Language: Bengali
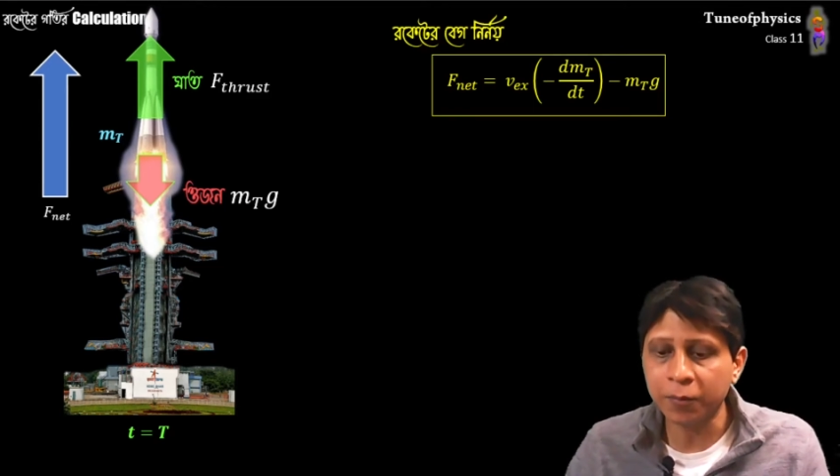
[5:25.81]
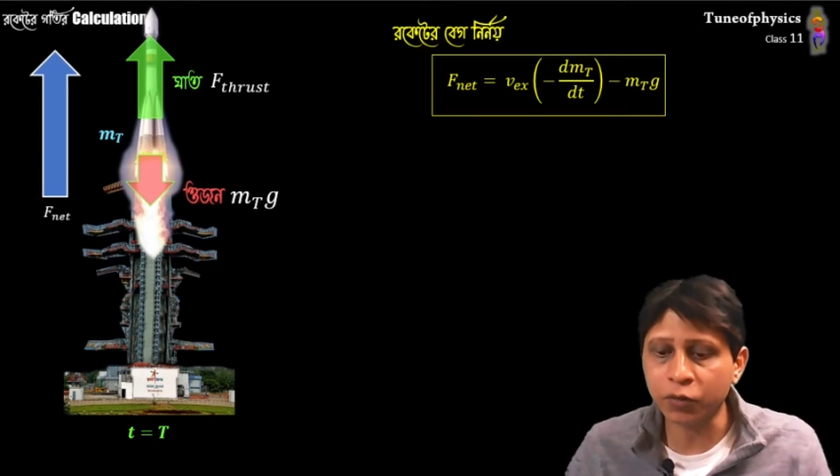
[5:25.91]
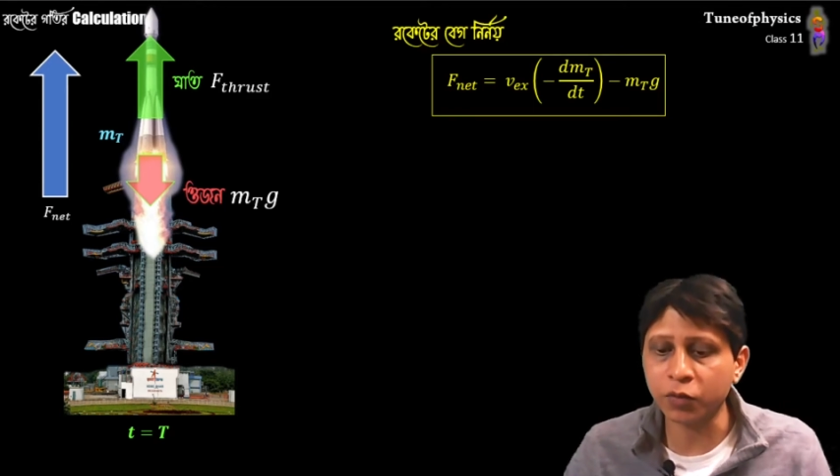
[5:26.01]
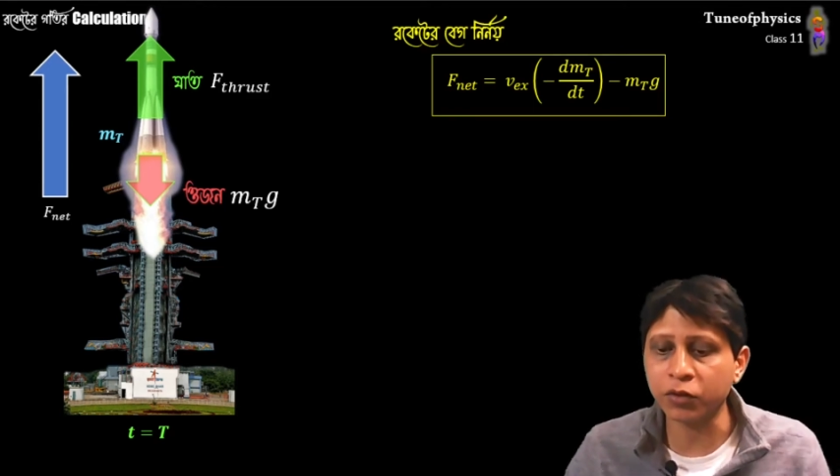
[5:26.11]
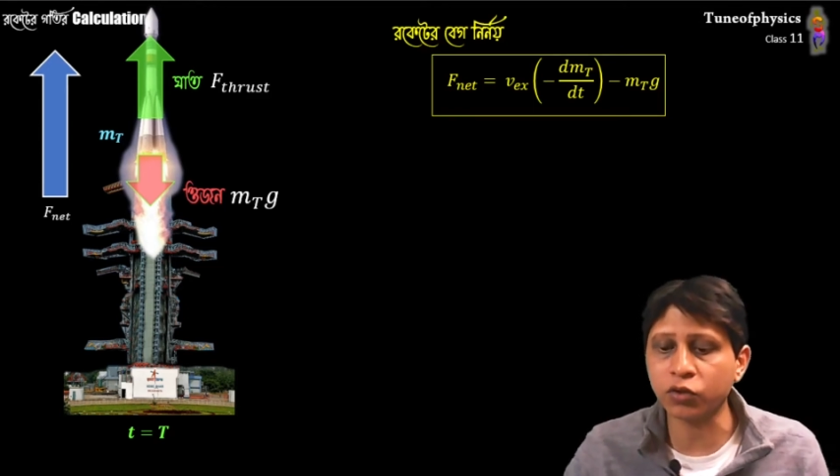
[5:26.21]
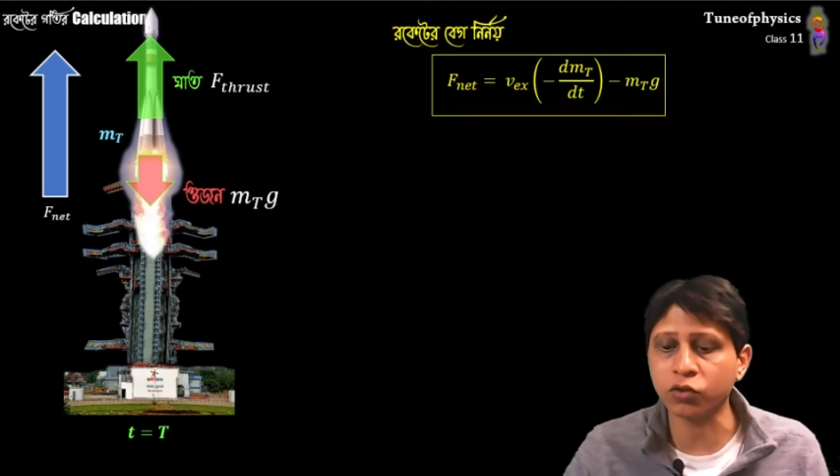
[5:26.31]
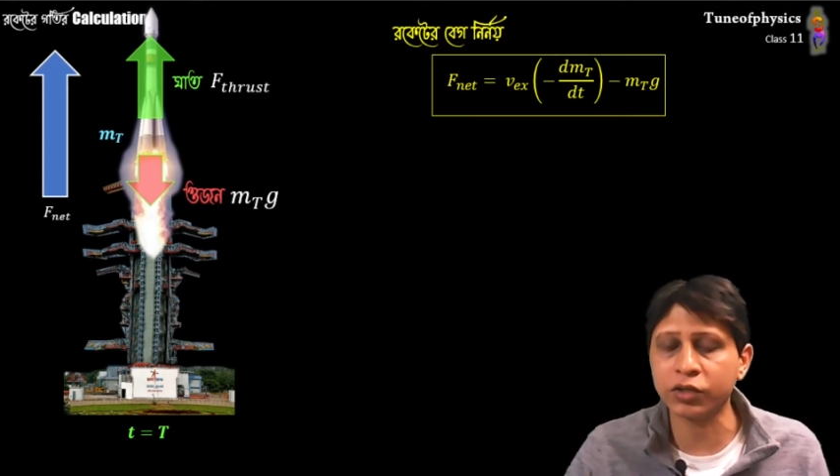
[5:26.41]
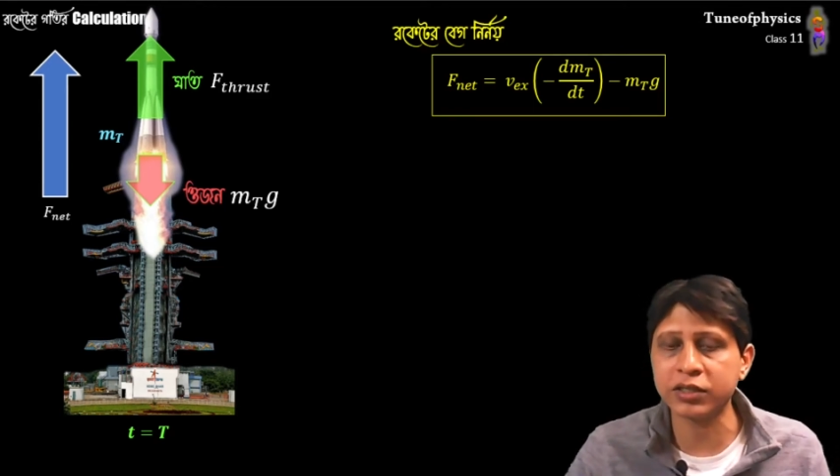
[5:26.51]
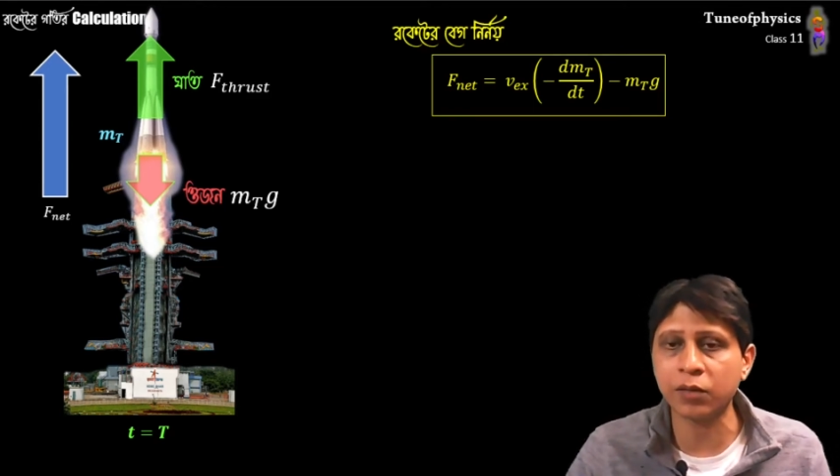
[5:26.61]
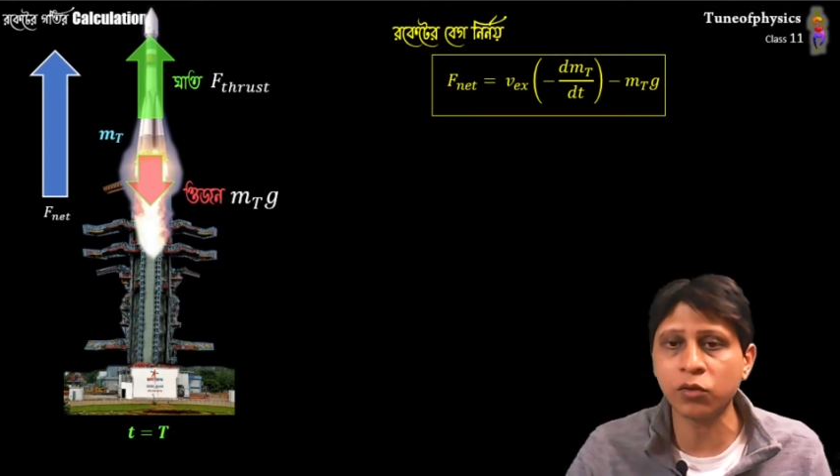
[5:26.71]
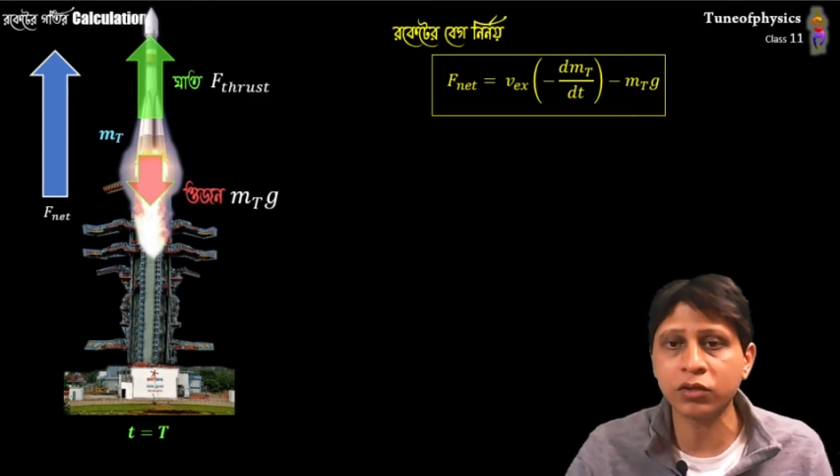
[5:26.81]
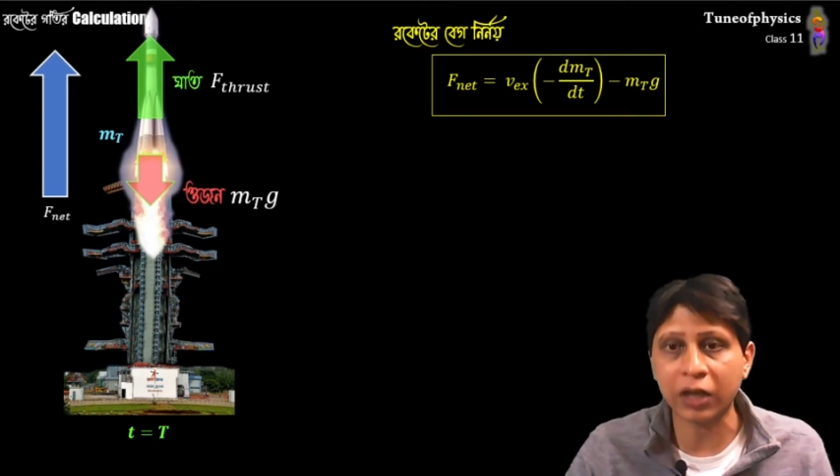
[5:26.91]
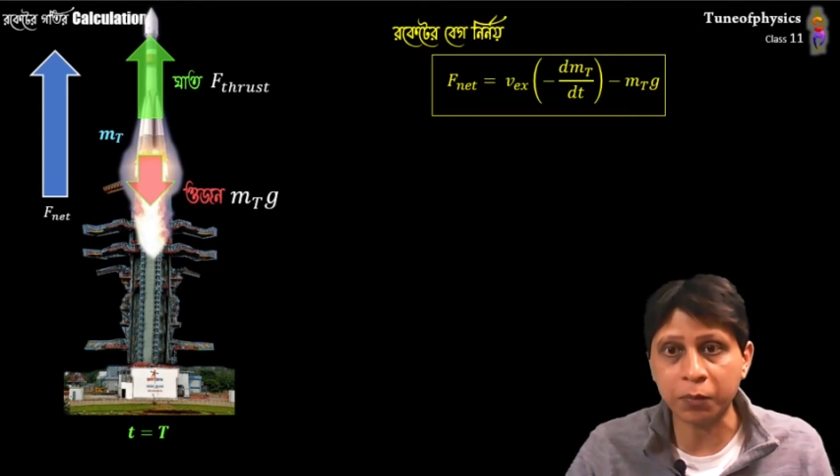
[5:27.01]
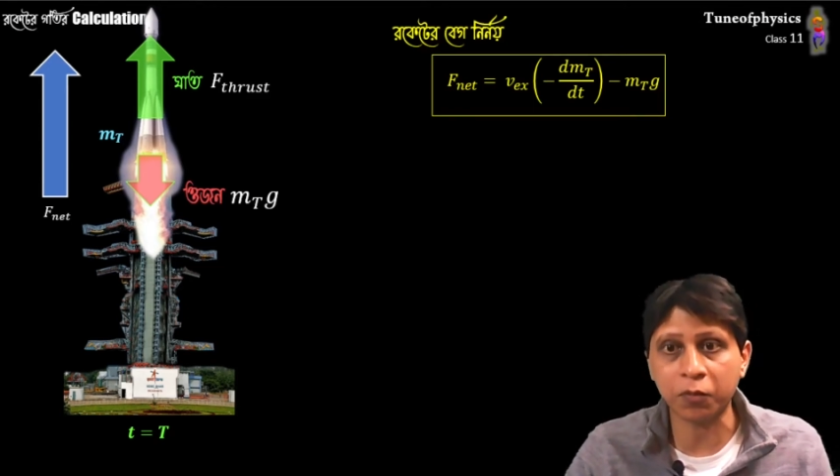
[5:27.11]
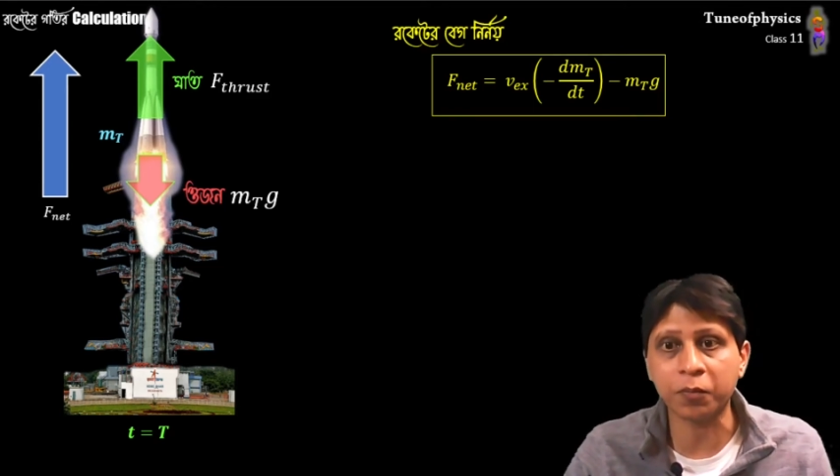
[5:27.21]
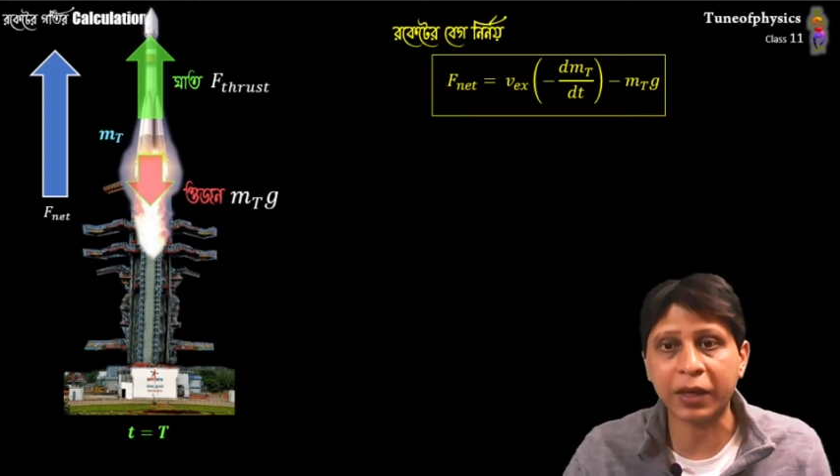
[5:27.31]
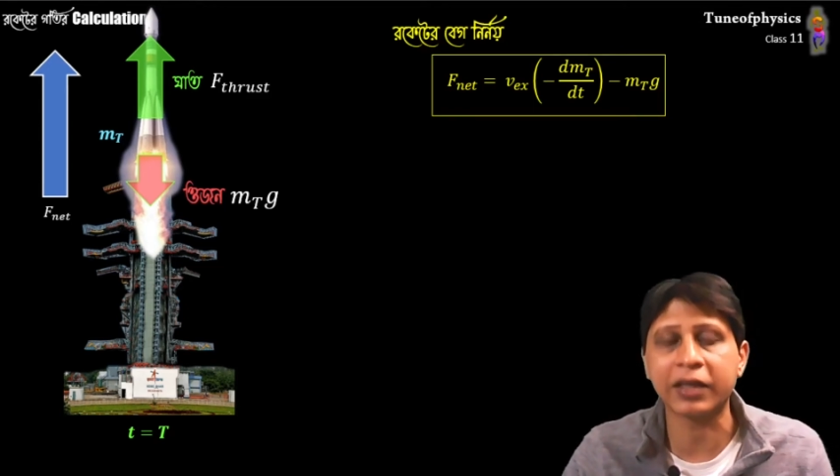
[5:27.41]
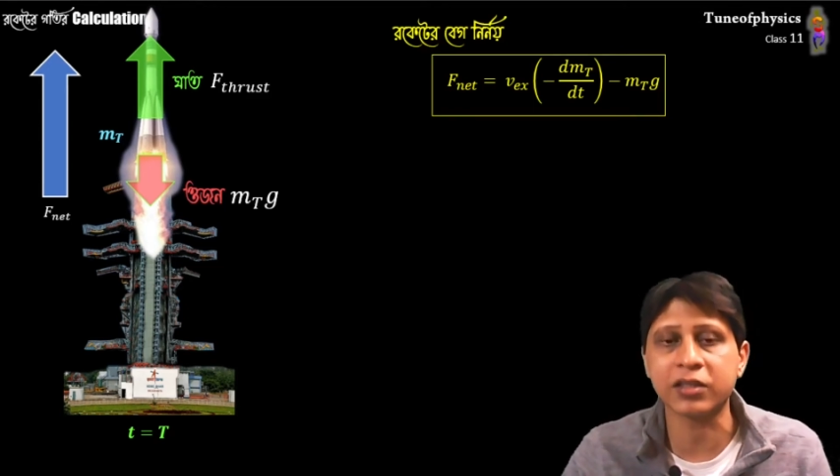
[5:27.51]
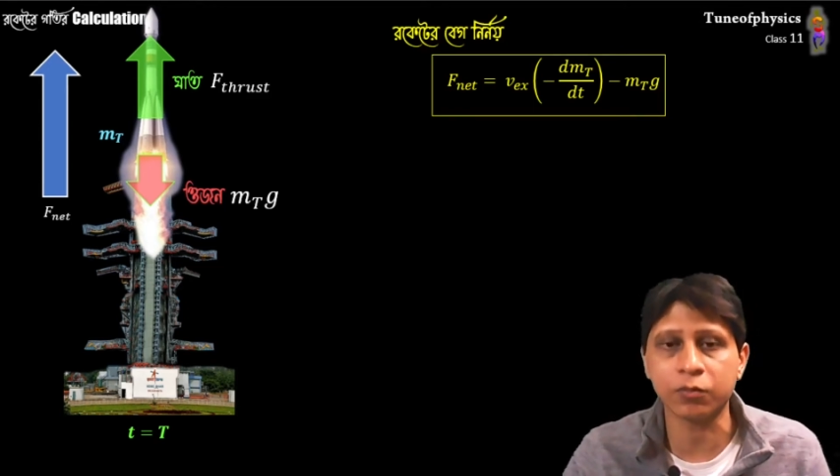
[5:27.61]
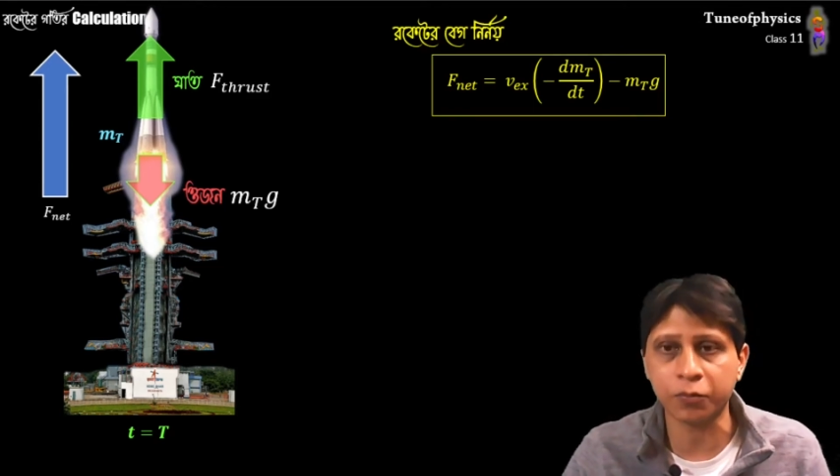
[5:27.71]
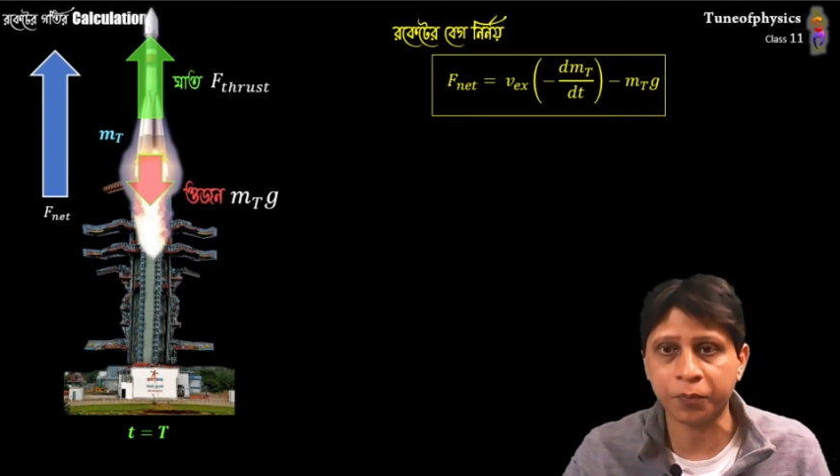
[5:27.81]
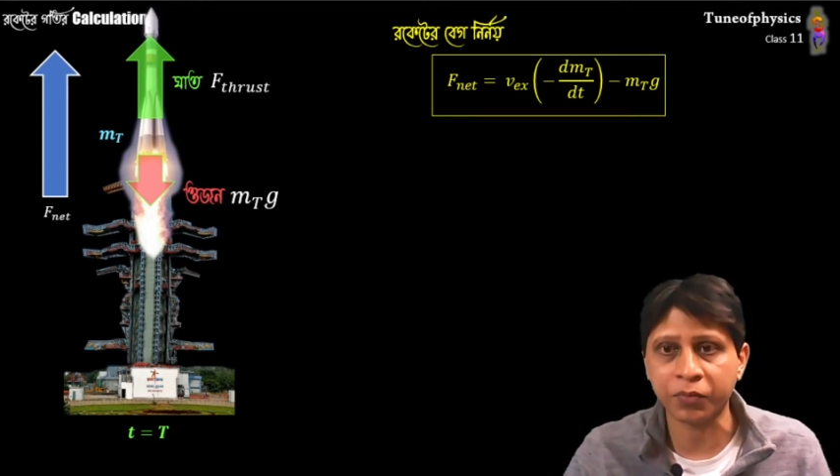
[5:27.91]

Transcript: প্রথমে ত্বরণে যাব তারপর বেগে যাব